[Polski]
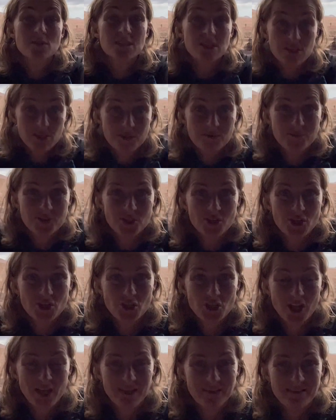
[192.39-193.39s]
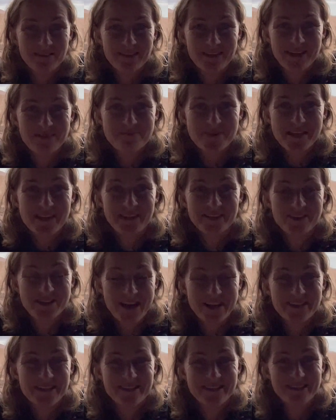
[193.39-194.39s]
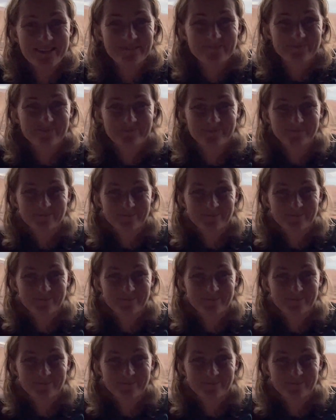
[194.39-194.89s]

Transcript: co ty myślisz na ten temat. Cześć!